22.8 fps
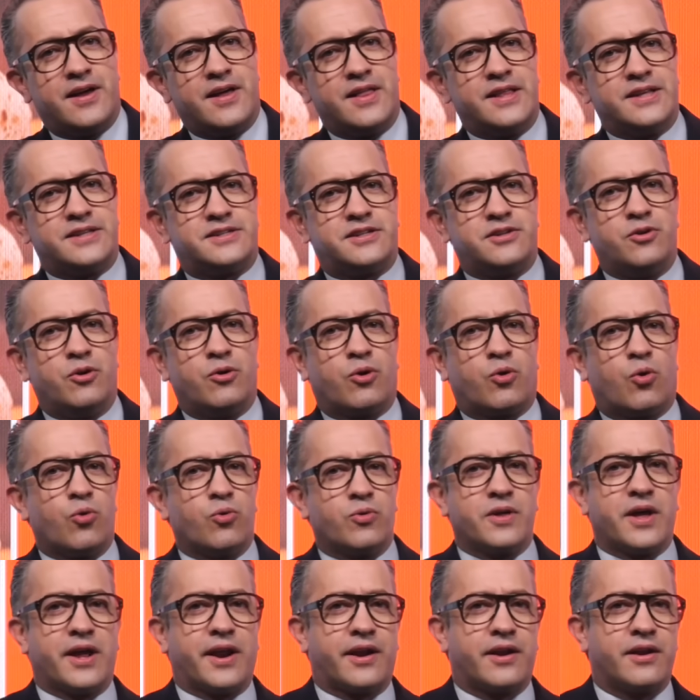he decidido
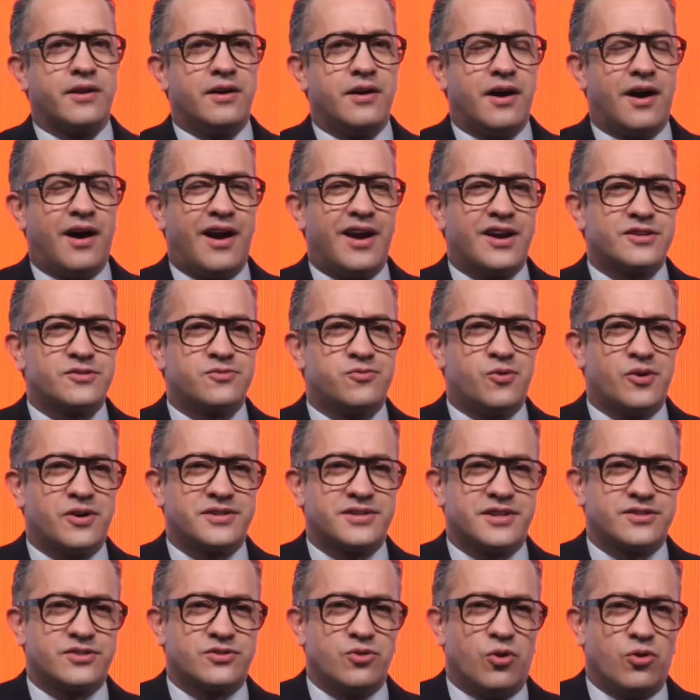acudir a las
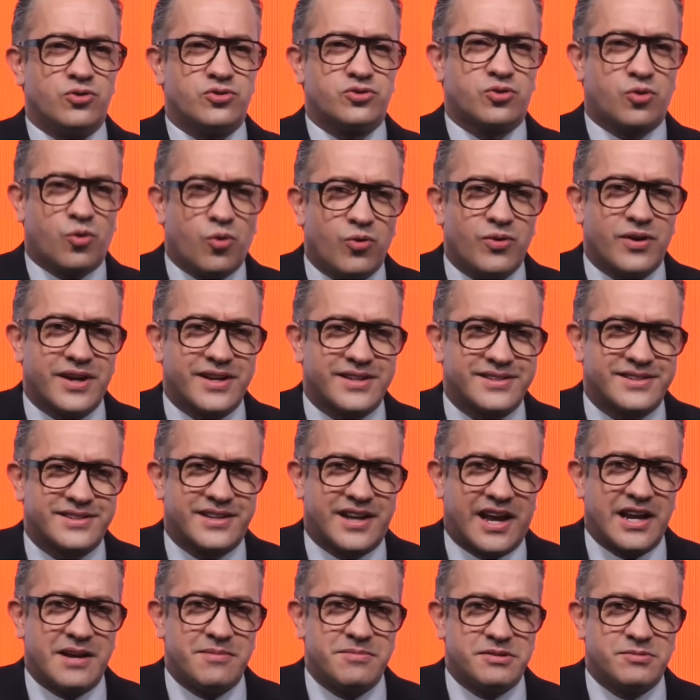fuerzas oscuras
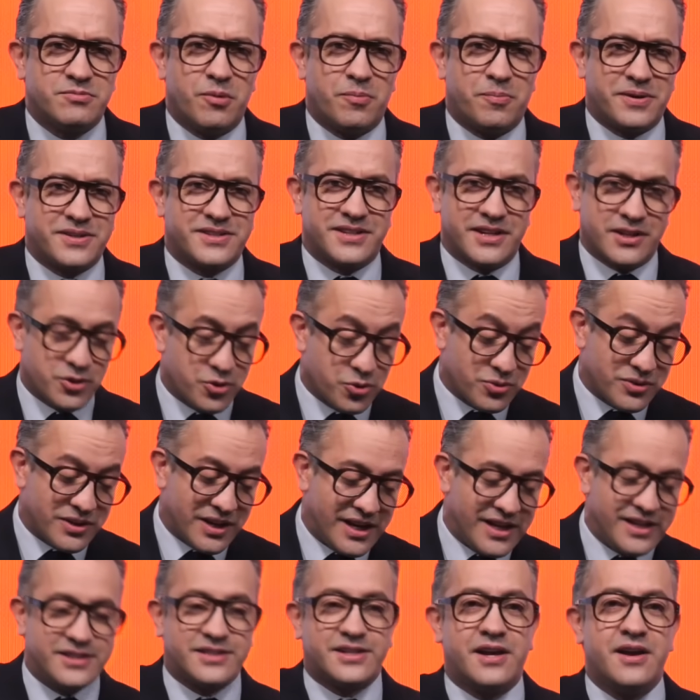que el mismo presidente
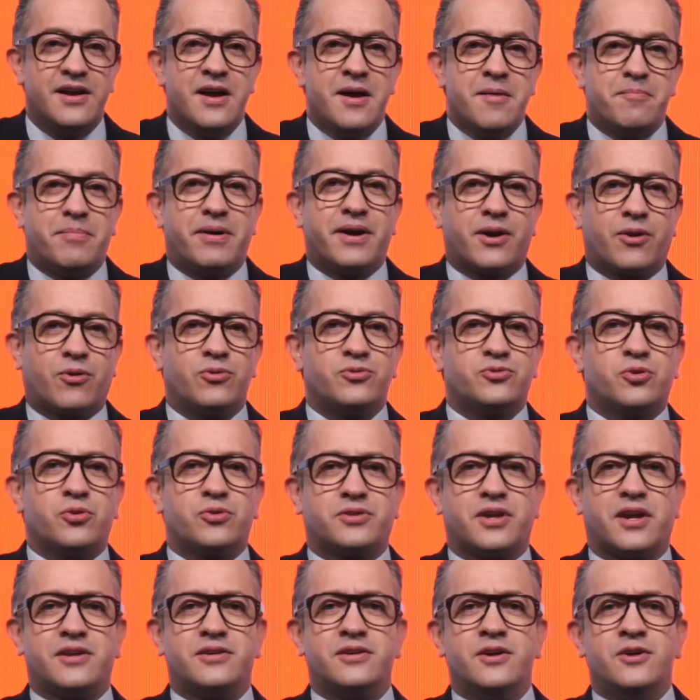utiliza para
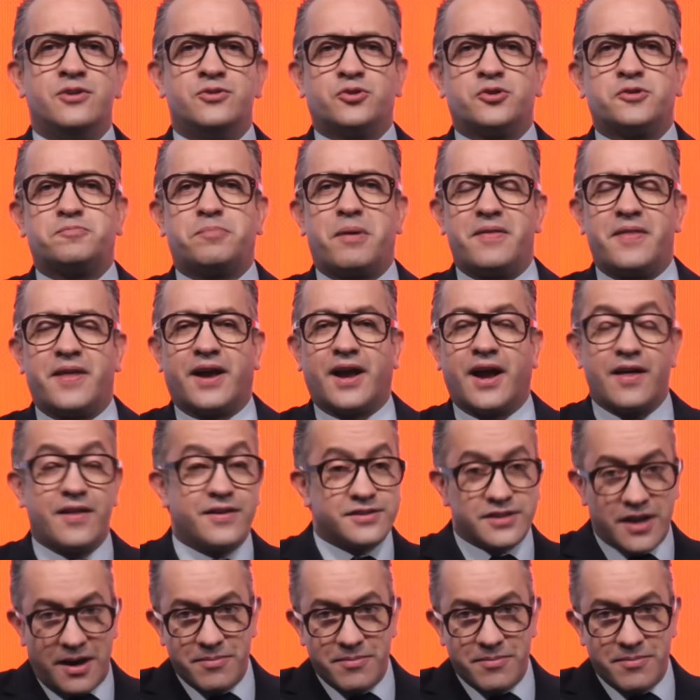consultar sus pendejadas.